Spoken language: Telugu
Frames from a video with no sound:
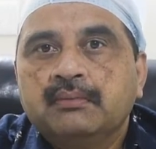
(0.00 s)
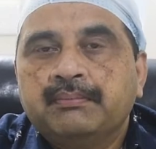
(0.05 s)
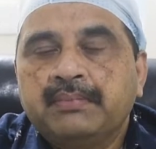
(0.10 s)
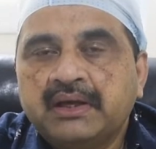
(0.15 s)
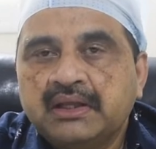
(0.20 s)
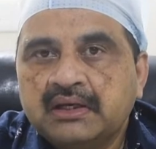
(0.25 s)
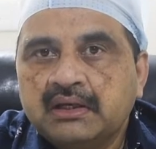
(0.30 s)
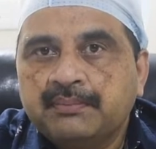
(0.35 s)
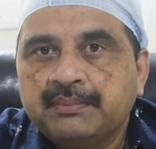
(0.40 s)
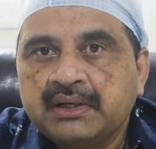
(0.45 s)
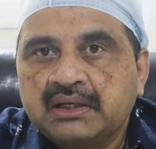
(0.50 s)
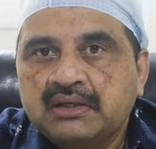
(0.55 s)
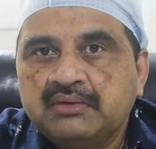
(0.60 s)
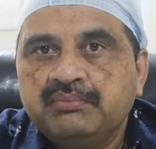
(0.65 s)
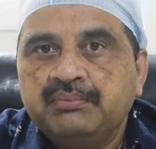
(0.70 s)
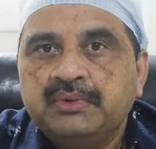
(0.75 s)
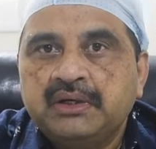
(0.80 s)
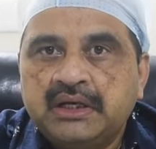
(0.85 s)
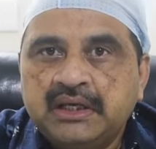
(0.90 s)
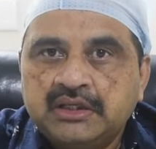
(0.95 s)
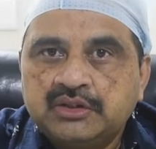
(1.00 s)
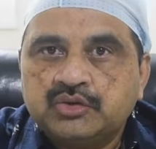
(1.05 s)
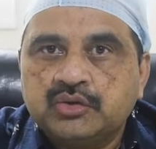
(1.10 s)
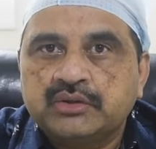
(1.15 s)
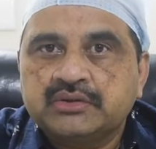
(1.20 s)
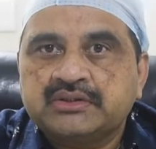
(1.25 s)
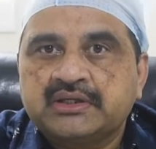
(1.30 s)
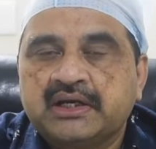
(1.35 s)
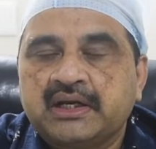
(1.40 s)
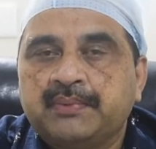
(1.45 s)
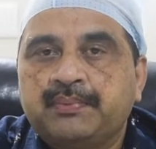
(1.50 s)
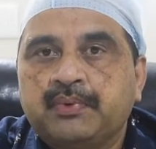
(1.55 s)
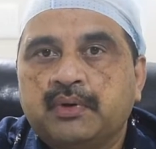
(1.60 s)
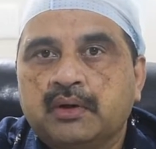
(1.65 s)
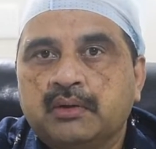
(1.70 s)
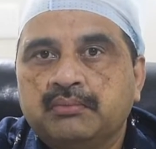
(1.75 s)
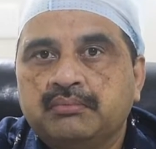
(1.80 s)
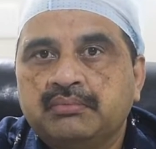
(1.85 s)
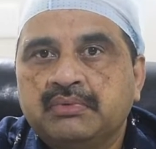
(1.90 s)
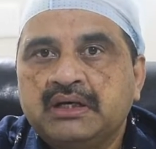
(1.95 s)
మెయిన్గా మనకి నీ జాయింట్స్
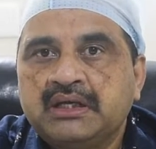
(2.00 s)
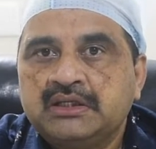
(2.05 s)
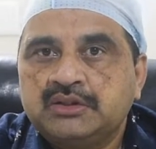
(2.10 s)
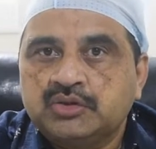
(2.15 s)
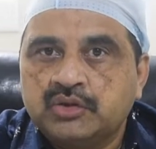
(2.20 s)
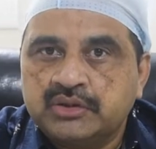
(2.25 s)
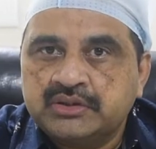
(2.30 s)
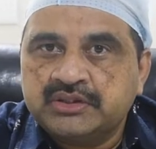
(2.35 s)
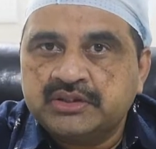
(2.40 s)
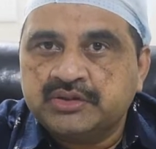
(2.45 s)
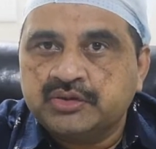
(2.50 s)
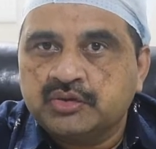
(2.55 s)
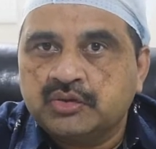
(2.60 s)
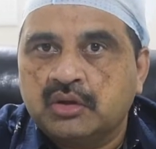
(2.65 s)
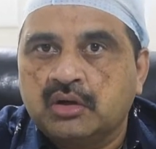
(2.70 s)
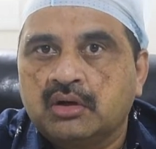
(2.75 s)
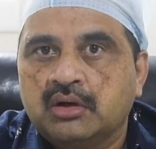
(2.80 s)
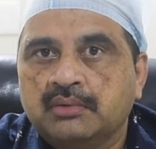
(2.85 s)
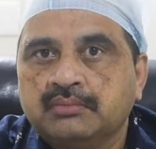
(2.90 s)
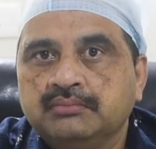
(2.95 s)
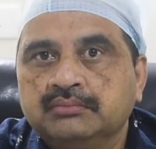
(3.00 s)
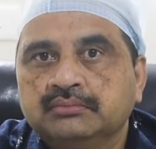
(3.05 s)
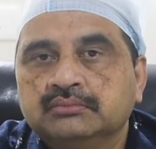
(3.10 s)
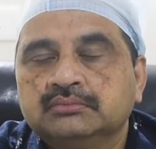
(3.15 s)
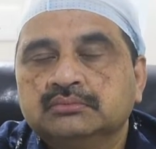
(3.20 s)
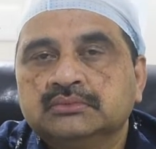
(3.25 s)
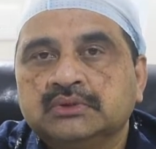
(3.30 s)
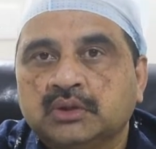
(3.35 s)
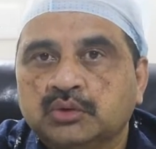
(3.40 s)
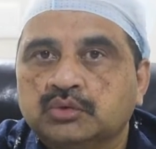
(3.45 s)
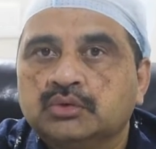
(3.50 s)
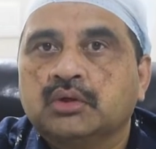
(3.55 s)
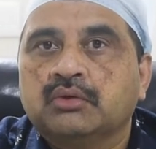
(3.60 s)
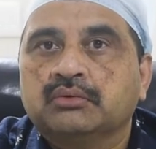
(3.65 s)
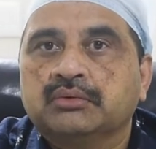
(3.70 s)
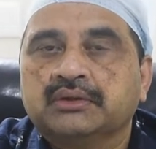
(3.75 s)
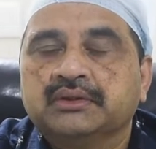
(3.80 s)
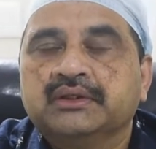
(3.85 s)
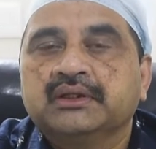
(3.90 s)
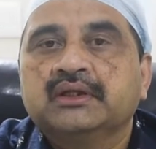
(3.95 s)
అరిగిపోవడం నీ జాయింట్స్ ఇంజురీ కావడం జరుగుతూ
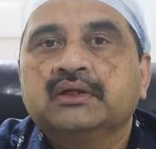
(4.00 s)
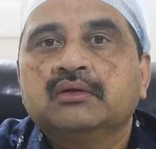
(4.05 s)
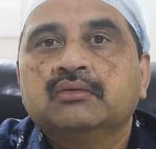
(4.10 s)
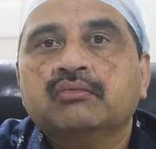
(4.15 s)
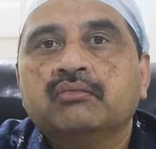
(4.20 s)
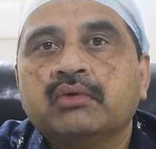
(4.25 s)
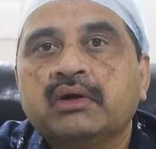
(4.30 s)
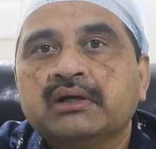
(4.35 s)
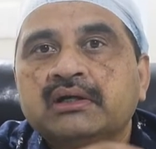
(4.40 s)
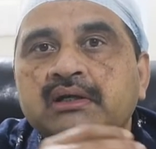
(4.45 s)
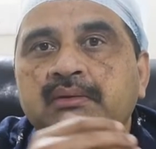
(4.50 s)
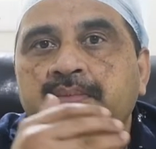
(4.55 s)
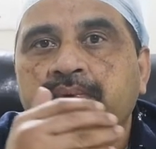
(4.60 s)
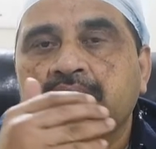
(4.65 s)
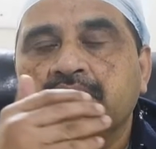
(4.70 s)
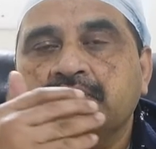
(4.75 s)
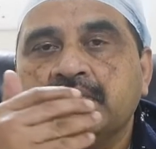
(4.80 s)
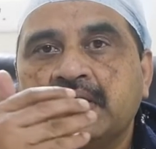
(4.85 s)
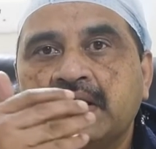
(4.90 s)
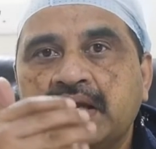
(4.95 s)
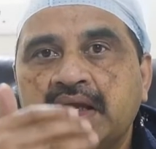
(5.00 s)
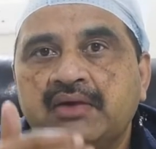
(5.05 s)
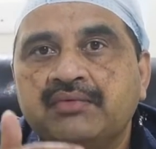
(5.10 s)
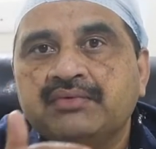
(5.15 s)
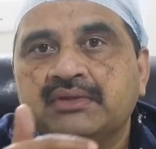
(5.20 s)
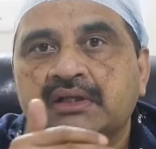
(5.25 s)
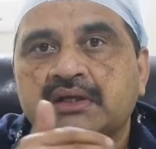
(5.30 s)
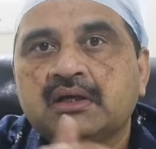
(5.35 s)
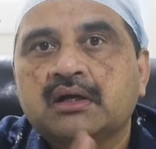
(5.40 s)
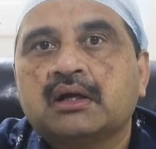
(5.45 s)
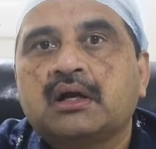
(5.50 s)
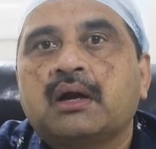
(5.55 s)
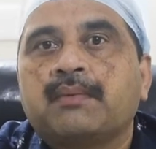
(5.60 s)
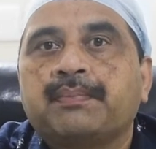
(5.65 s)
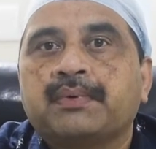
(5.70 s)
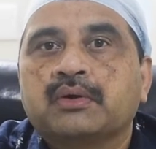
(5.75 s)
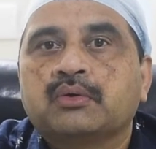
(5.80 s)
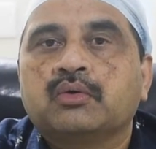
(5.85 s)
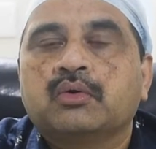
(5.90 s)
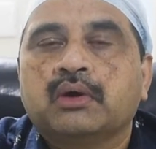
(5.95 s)
ఉంటుంది వాటిని మనం ఏ విధంగా
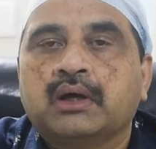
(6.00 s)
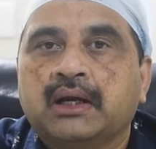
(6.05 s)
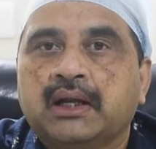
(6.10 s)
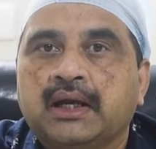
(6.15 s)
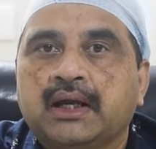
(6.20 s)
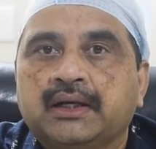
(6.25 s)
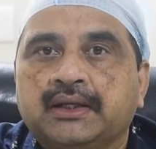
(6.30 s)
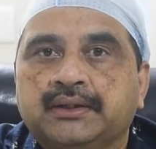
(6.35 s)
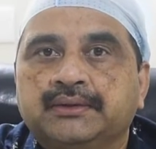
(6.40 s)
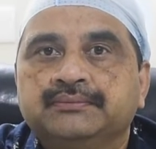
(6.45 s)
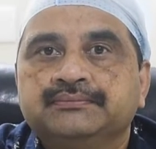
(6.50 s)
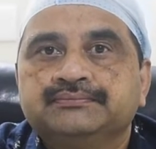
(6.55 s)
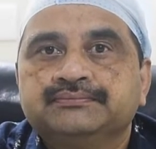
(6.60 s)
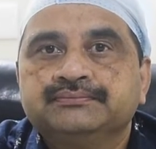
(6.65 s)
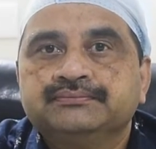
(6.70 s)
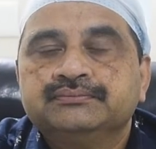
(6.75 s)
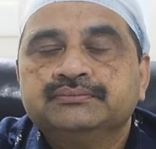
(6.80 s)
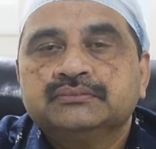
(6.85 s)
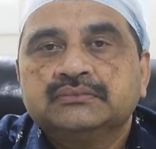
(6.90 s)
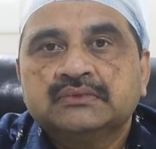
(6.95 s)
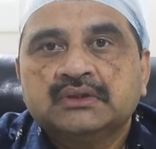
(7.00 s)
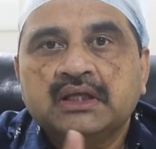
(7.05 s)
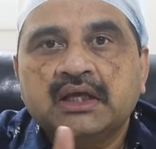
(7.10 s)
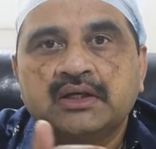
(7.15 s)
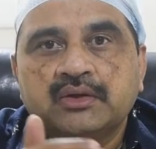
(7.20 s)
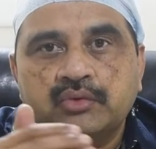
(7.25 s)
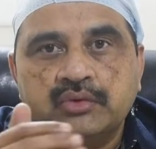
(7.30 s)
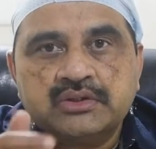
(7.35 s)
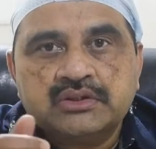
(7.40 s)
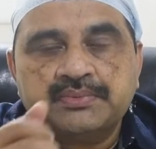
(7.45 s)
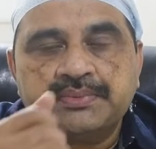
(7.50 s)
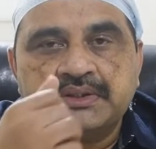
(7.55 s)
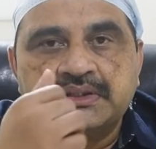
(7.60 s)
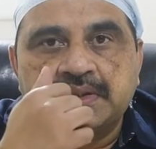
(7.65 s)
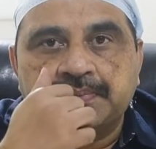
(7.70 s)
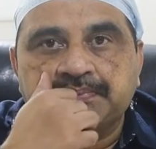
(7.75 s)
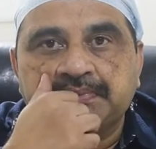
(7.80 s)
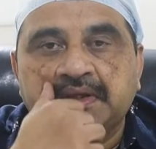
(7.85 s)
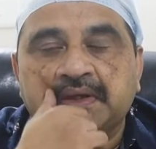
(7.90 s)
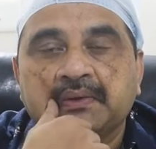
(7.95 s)
కాపాడుకోగలగాలి దాని గురించి మీకు
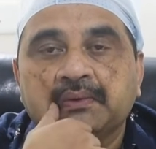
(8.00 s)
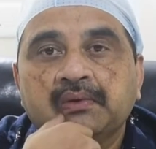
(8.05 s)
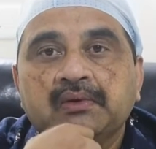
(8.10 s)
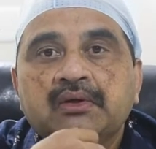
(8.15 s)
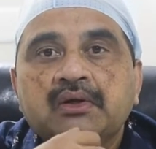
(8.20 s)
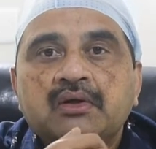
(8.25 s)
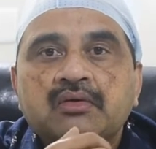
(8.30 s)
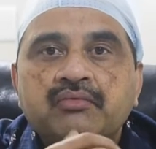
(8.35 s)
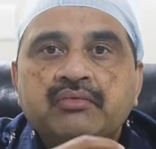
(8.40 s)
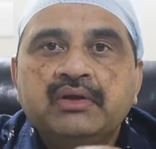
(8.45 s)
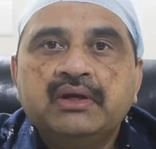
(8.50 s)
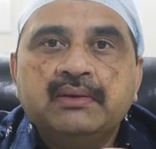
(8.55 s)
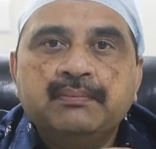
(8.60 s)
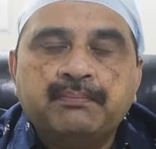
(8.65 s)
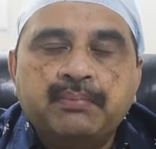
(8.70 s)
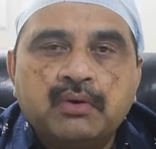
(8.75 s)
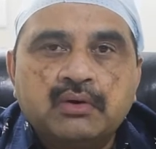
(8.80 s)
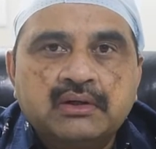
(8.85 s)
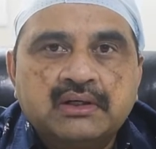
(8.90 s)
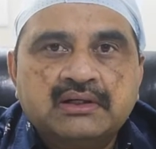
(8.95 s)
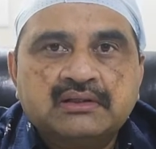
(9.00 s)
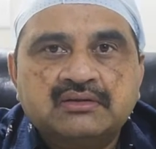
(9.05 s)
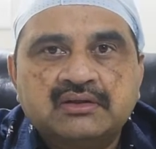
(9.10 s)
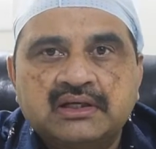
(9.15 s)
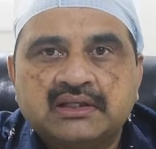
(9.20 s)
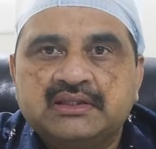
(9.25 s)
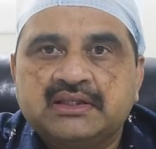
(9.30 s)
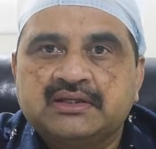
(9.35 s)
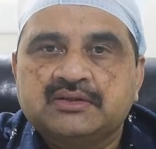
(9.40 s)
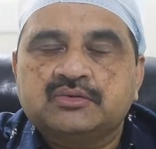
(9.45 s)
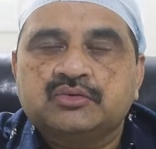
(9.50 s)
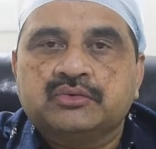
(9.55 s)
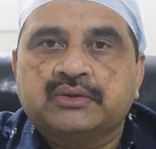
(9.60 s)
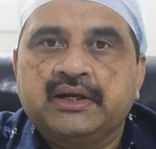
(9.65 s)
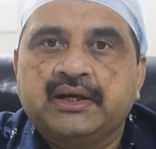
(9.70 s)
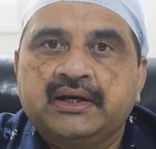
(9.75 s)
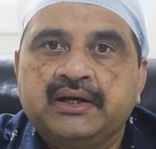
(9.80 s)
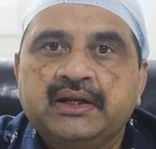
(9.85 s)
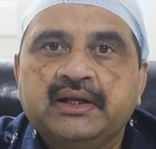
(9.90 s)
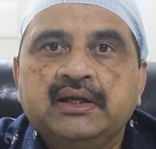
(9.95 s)
చెప్తాను వెరీ ఇంపార్టెంట్ త్రీ థింగ్స్
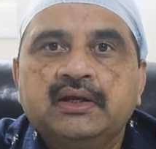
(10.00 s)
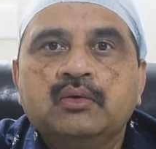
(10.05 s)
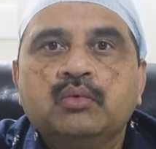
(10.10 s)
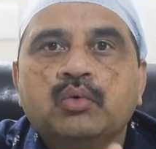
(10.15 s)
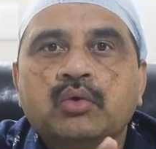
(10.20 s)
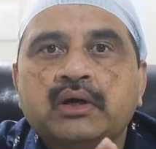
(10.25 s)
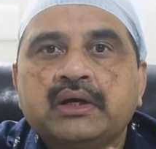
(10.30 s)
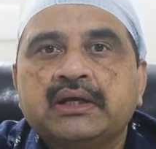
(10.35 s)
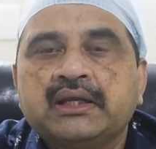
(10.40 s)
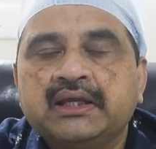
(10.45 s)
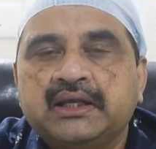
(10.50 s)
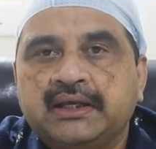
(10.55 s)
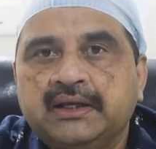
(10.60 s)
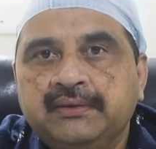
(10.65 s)
ఉంటాయండి ఒకటి